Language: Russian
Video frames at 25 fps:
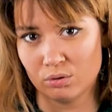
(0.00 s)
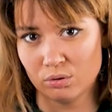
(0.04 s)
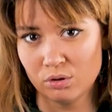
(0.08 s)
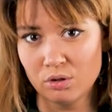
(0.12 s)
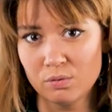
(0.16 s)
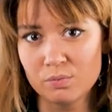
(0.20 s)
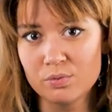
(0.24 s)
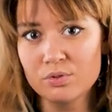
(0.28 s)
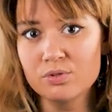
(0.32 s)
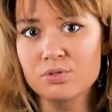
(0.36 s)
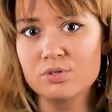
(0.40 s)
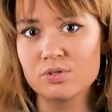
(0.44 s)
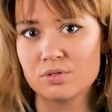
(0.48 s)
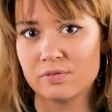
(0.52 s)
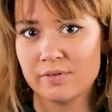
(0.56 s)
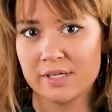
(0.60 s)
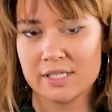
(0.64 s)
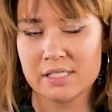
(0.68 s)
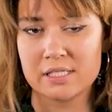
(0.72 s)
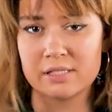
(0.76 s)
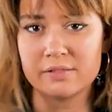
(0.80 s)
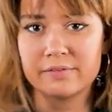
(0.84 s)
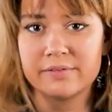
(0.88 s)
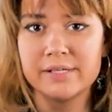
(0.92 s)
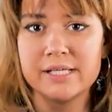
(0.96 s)
глобус»
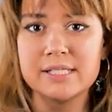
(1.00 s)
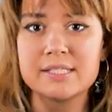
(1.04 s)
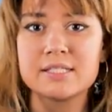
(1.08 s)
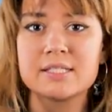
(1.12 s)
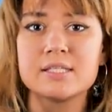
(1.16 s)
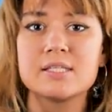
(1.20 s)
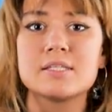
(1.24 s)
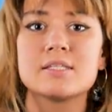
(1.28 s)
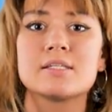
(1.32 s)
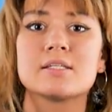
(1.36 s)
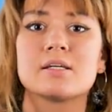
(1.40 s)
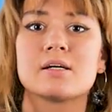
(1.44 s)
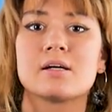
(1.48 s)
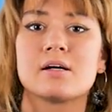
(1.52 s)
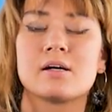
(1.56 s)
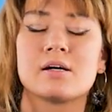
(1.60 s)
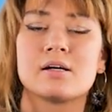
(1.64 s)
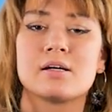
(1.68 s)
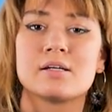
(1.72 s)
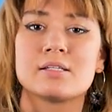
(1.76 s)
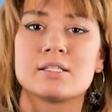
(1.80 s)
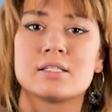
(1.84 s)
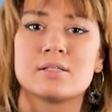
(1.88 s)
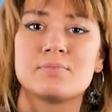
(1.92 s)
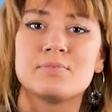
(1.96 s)
2020
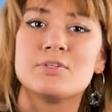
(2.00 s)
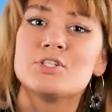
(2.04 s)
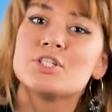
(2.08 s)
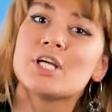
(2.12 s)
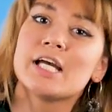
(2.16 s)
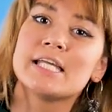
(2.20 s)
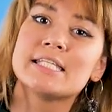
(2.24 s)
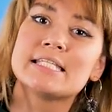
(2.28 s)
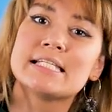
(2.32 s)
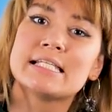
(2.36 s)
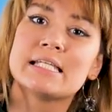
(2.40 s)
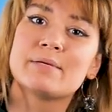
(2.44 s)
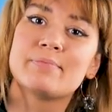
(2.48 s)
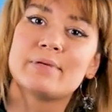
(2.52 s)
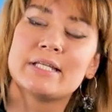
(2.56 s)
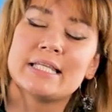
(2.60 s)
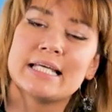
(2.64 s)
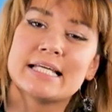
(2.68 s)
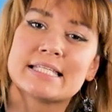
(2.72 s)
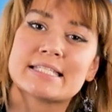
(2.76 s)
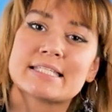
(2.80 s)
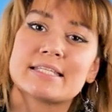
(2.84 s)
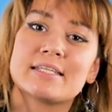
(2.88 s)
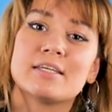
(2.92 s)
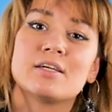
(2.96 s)
э, замечательный
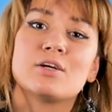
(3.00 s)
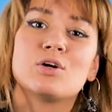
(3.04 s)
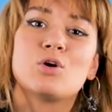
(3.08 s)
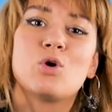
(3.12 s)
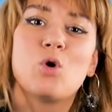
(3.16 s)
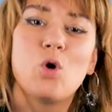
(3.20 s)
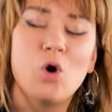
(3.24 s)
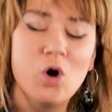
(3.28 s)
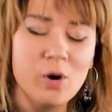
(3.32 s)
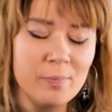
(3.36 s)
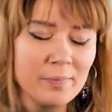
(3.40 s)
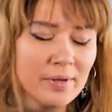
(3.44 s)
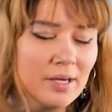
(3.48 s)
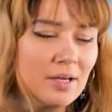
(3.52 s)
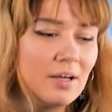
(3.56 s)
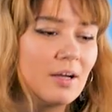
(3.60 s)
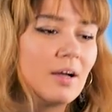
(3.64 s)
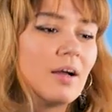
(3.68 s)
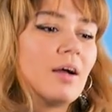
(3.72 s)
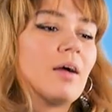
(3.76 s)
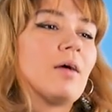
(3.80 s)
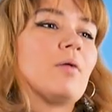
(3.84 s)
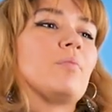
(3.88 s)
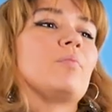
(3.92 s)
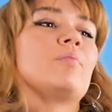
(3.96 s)
британский комик,
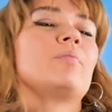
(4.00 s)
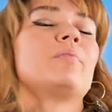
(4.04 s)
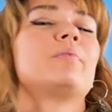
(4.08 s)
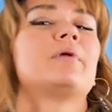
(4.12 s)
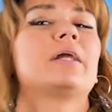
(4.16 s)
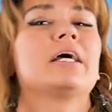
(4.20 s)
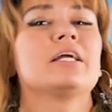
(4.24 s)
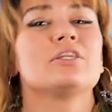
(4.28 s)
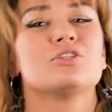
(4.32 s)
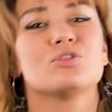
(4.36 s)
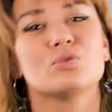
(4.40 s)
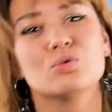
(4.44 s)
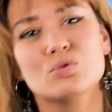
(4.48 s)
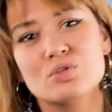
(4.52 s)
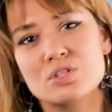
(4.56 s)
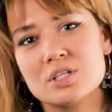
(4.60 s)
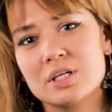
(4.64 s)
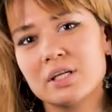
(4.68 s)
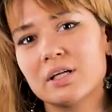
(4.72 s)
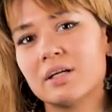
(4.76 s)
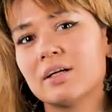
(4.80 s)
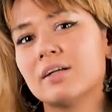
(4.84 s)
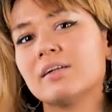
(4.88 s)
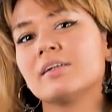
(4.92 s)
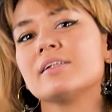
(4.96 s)

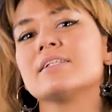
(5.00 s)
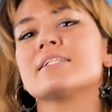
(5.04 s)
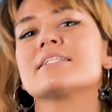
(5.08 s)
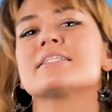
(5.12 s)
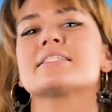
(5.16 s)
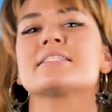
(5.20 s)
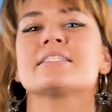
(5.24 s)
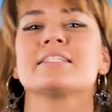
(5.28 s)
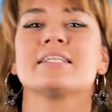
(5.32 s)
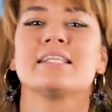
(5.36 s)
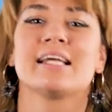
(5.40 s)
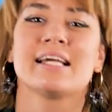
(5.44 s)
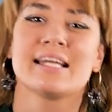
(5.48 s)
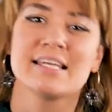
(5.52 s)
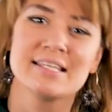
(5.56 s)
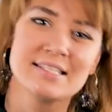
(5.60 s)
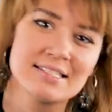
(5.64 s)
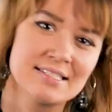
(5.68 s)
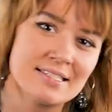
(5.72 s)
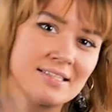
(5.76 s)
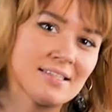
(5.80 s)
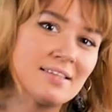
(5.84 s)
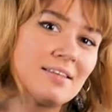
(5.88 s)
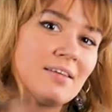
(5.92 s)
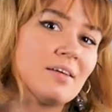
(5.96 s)
продюсер,
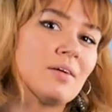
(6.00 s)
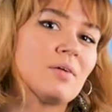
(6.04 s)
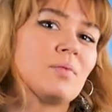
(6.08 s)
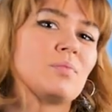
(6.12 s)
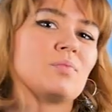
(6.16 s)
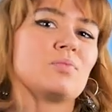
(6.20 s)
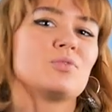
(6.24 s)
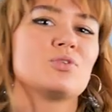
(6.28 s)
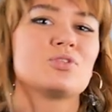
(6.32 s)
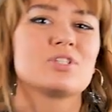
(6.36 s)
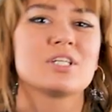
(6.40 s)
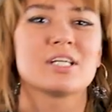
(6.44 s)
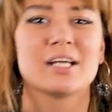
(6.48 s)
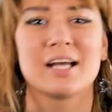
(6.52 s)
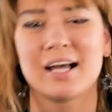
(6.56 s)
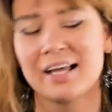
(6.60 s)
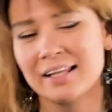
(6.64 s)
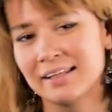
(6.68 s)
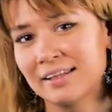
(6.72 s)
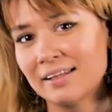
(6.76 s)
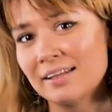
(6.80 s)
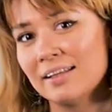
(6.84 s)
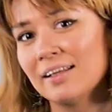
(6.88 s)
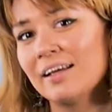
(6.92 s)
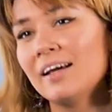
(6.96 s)
сценарист,
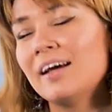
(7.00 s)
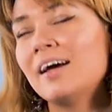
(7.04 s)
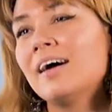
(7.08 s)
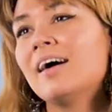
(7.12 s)
музыкант,